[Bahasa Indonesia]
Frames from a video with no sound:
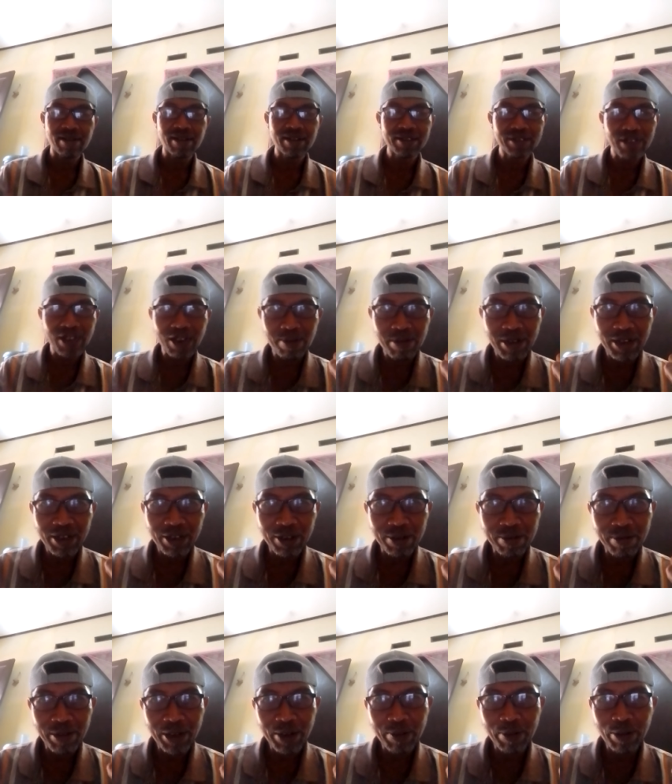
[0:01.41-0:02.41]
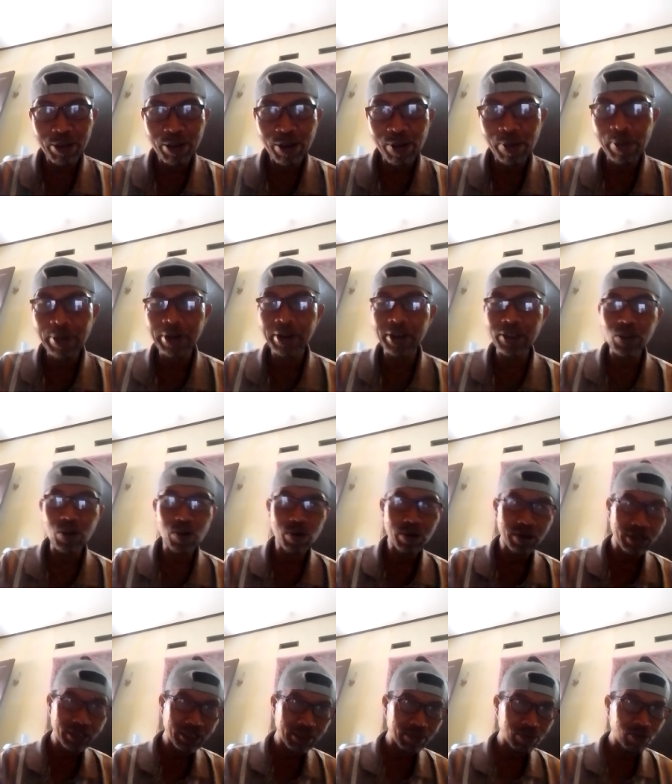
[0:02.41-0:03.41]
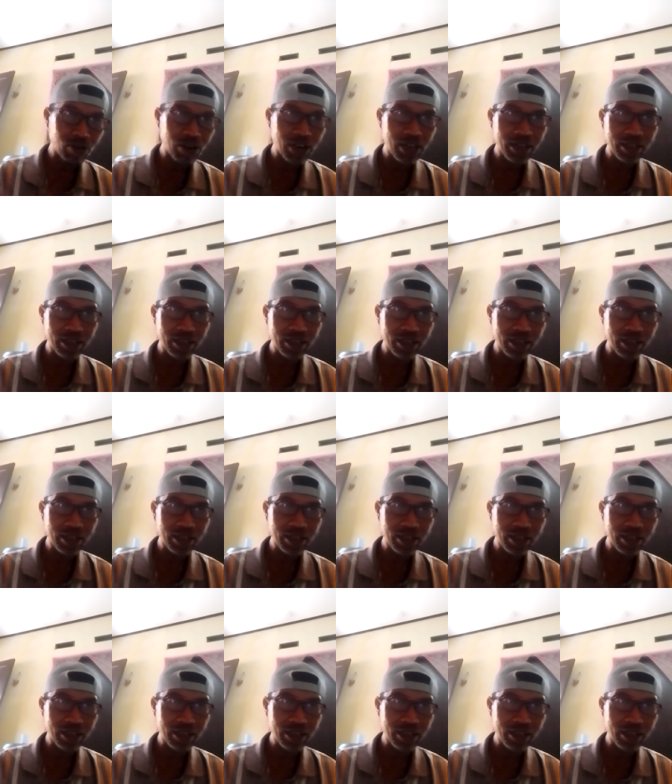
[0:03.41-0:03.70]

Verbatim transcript: Assalamualaikum warahmatullahi wabarakatuh. Ketemu